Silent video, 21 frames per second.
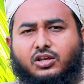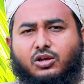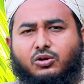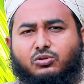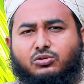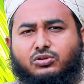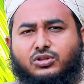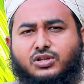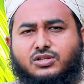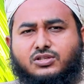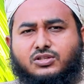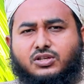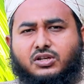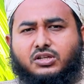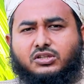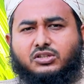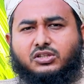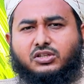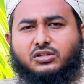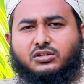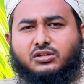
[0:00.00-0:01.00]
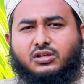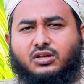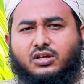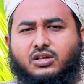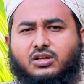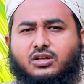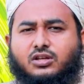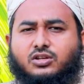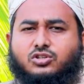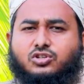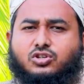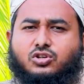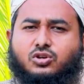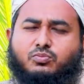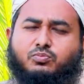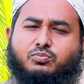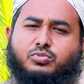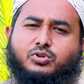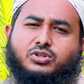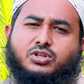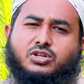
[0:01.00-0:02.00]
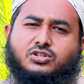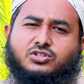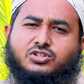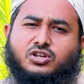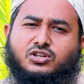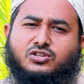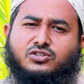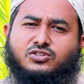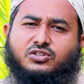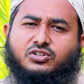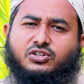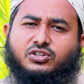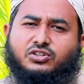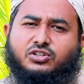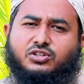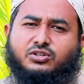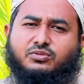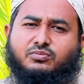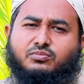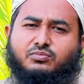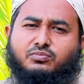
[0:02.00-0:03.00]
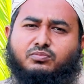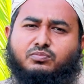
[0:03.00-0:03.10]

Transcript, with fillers: ইহুদ নাসারাদের সভ্যতা সংস্কৃতির